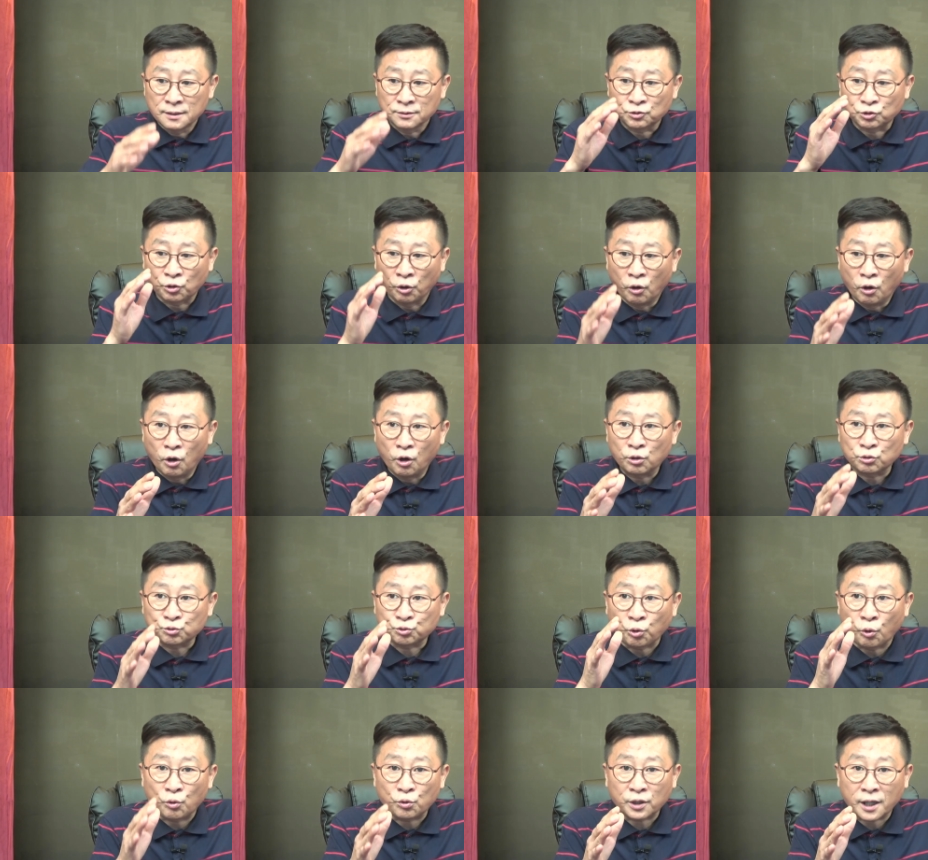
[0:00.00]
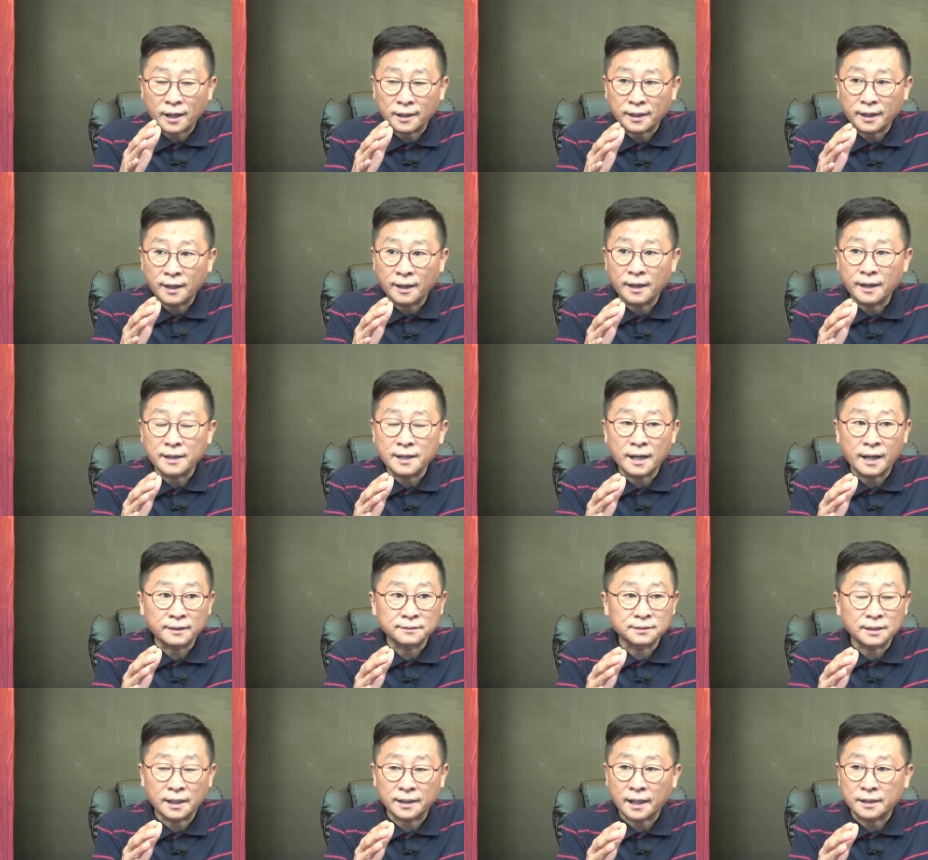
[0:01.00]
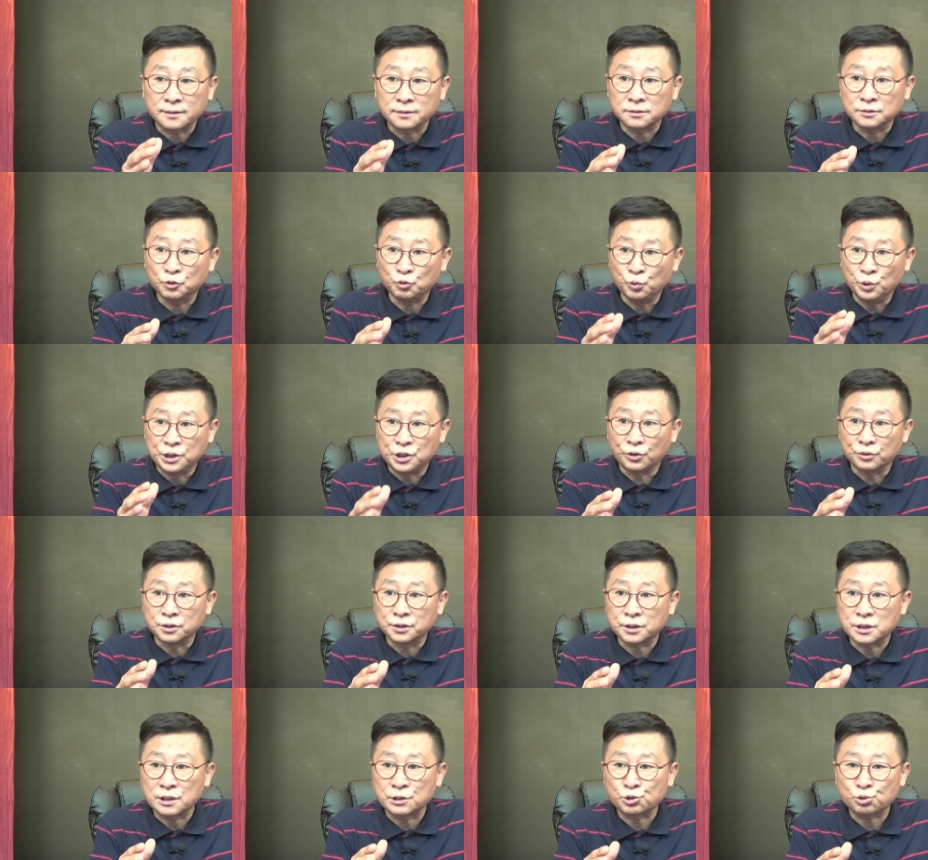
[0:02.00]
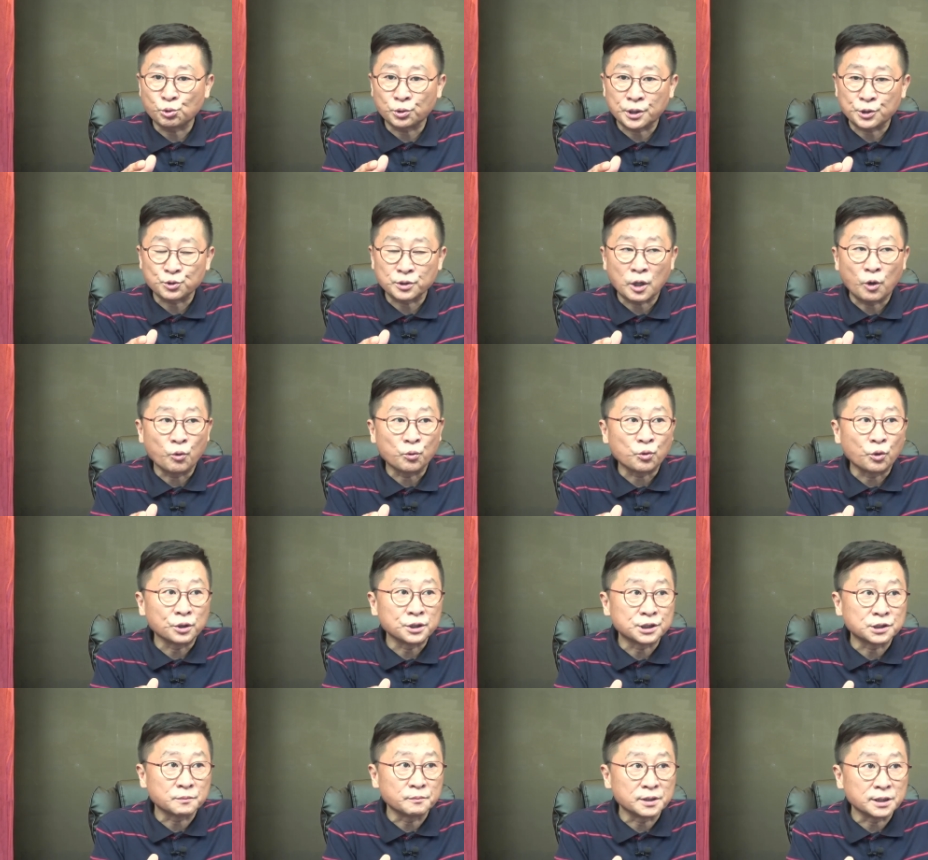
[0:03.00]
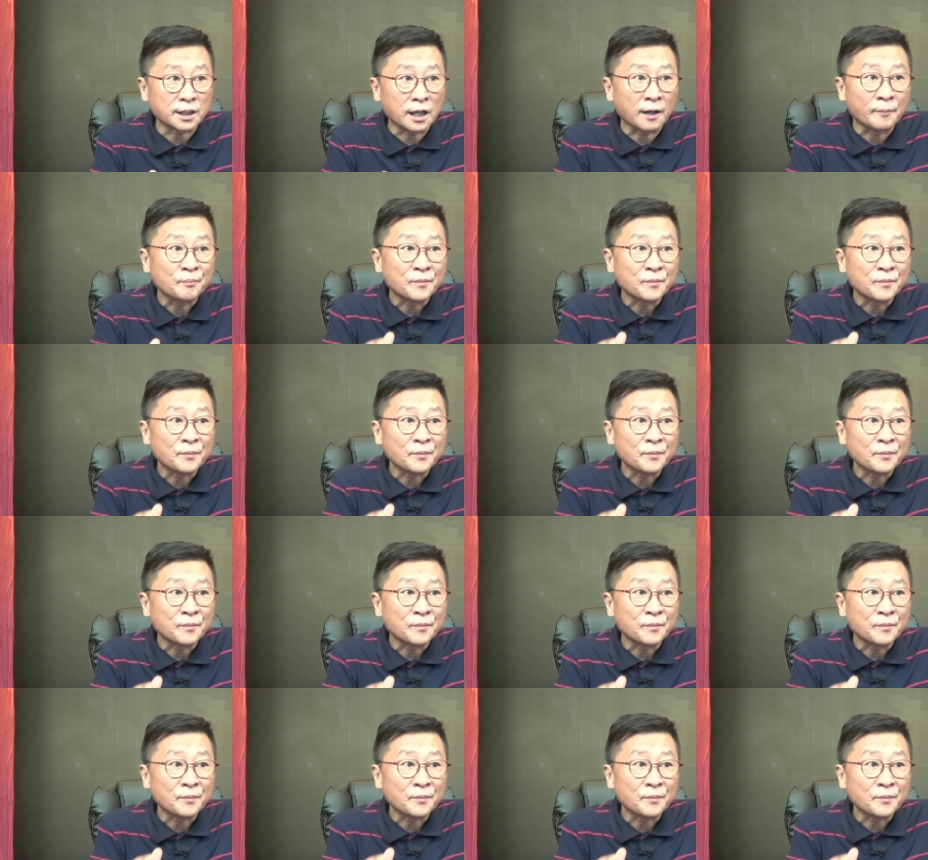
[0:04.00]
더 독하게 해야 한다라는 의견들이 쏟아져 나오고 있습니다.